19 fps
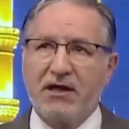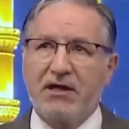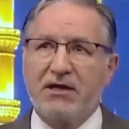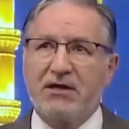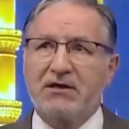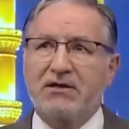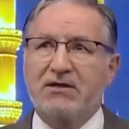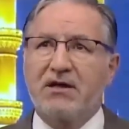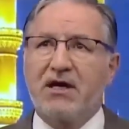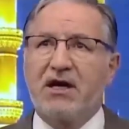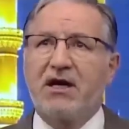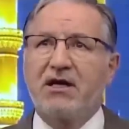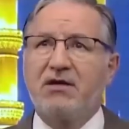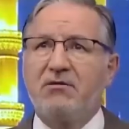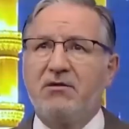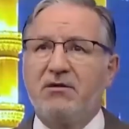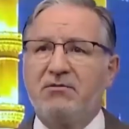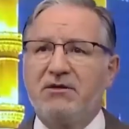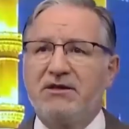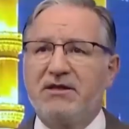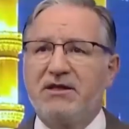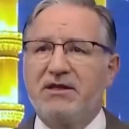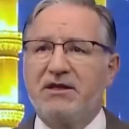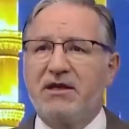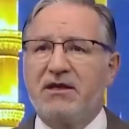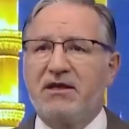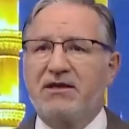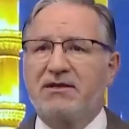Sahibimizi,
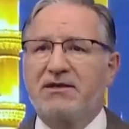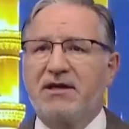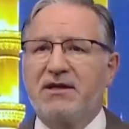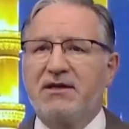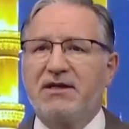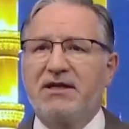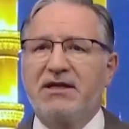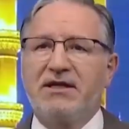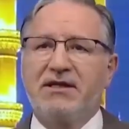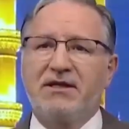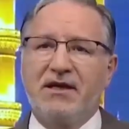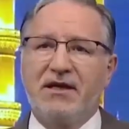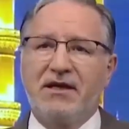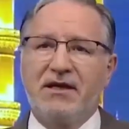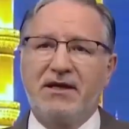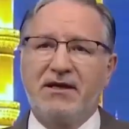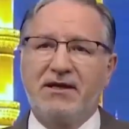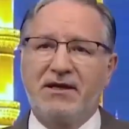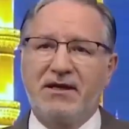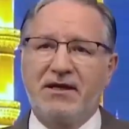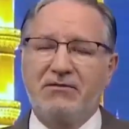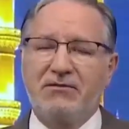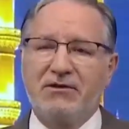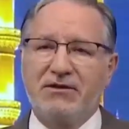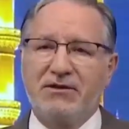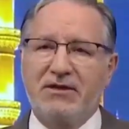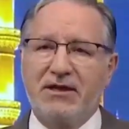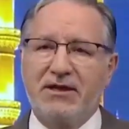yaratanı inkar
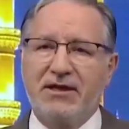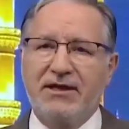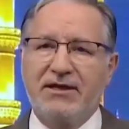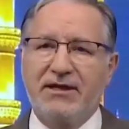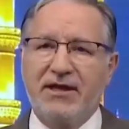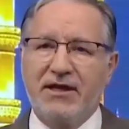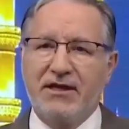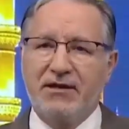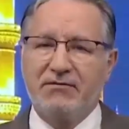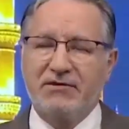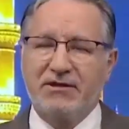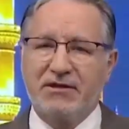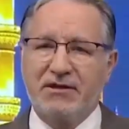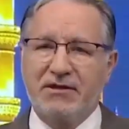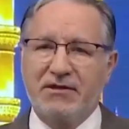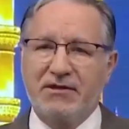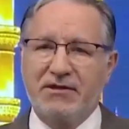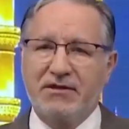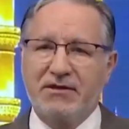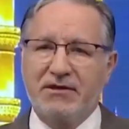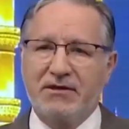ettiğimizde ne değerimiz kalır?